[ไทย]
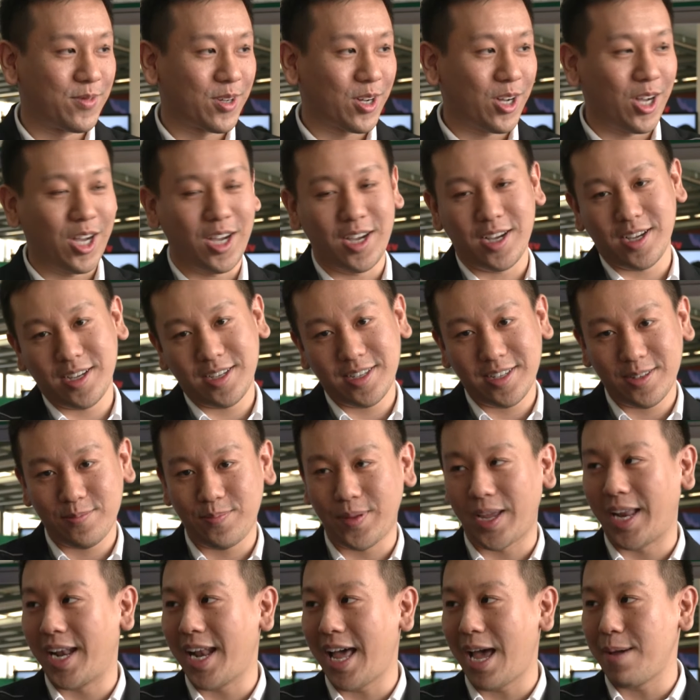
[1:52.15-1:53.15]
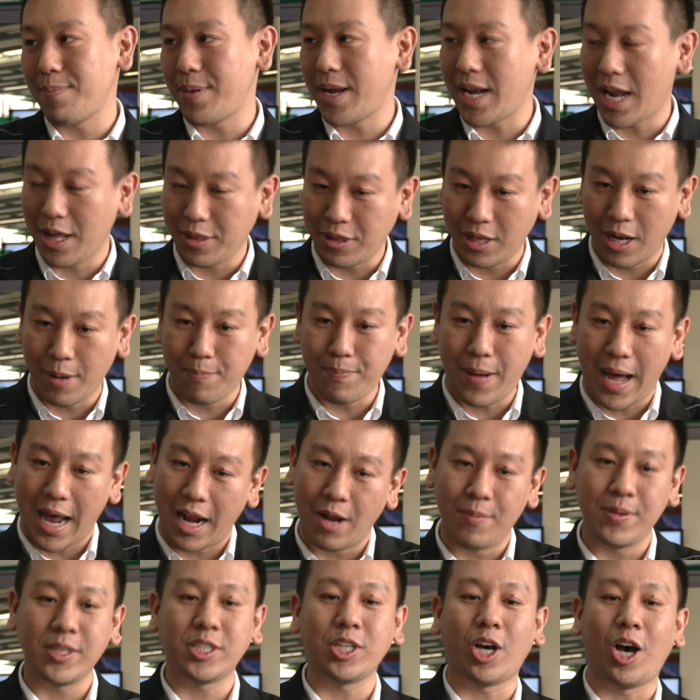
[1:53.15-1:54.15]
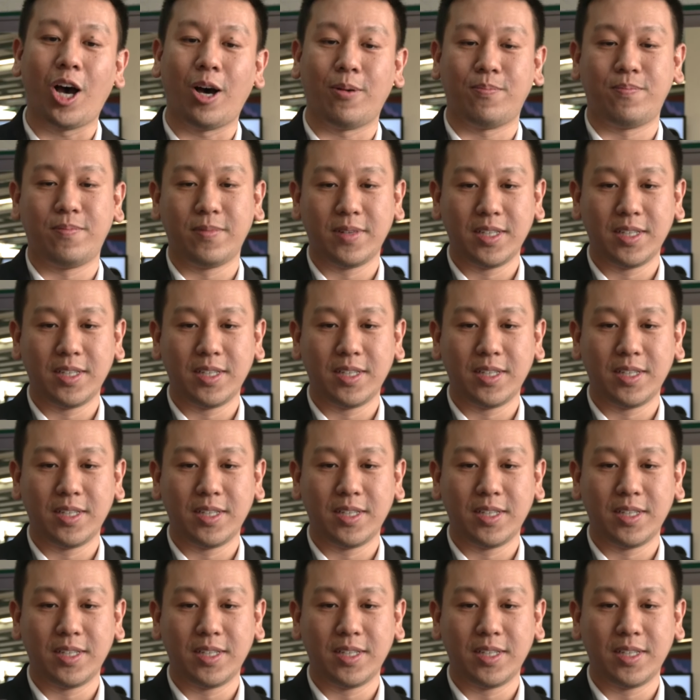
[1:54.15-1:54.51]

ก็เปลี่ยนได้ไปทางศิลปะแล้วไม่ชอบ